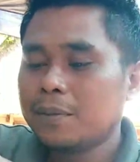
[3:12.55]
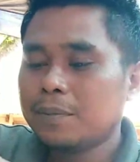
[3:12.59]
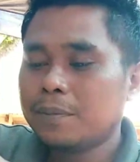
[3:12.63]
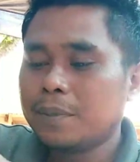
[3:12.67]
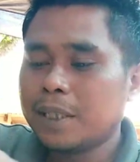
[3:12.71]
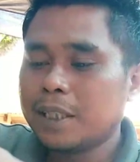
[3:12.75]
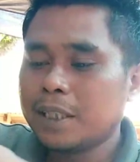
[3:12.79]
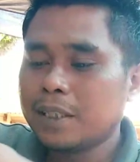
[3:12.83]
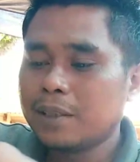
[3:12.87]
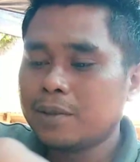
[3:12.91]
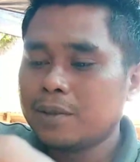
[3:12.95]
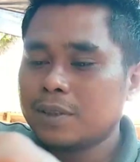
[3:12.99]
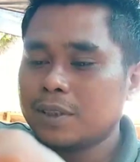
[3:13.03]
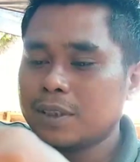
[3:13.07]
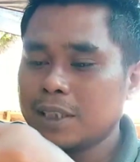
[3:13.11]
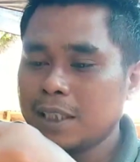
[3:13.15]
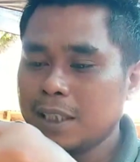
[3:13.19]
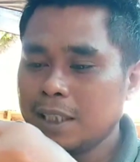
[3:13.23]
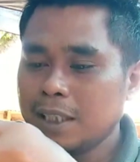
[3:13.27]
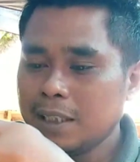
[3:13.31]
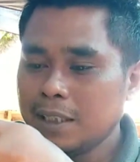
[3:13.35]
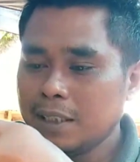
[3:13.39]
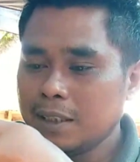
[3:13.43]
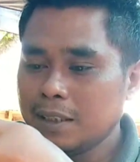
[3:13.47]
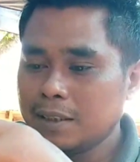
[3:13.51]

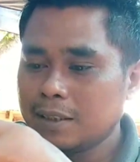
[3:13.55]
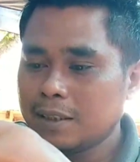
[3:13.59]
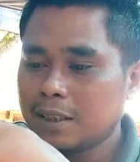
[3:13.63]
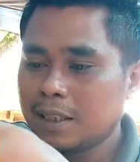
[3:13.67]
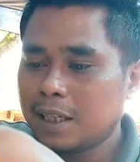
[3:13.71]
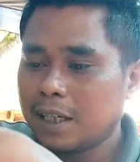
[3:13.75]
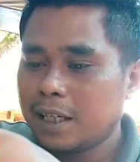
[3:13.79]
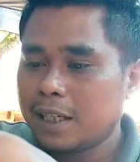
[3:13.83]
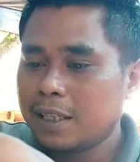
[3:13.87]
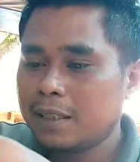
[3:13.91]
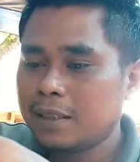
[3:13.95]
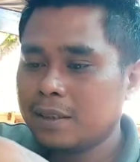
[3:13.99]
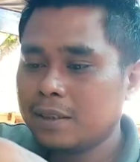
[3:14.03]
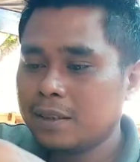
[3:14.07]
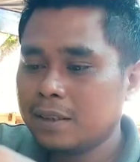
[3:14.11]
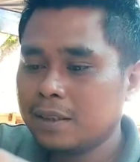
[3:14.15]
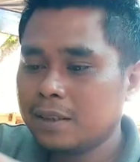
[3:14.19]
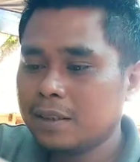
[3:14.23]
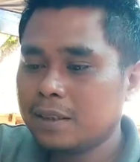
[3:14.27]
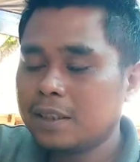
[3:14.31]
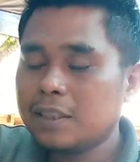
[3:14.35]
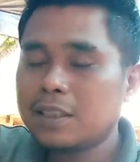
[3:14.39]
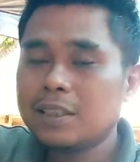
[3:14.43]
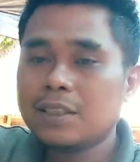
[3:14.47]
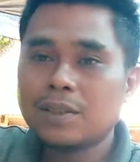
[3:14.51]
berikutnya
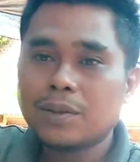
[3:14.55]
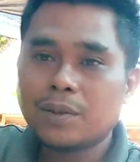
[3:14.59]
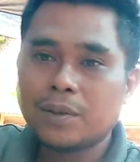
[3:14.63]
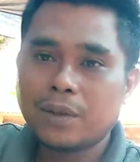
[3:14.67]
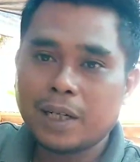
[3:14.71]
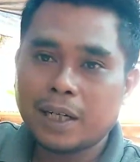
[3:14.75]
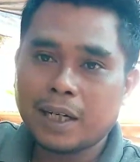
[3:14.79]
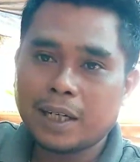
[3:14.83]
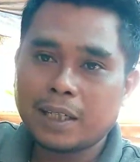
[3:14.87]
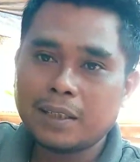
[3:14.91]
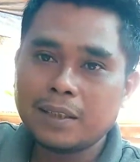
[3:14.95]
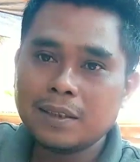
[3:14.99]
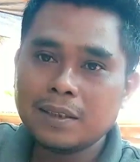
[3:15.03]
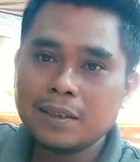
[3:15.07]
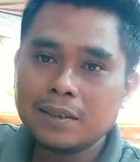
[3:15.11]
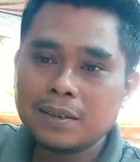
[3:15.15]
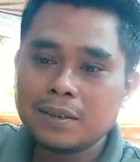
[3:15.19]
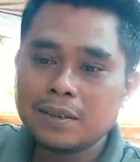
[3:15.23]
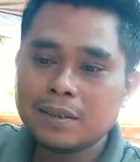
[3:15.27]
selain hijauan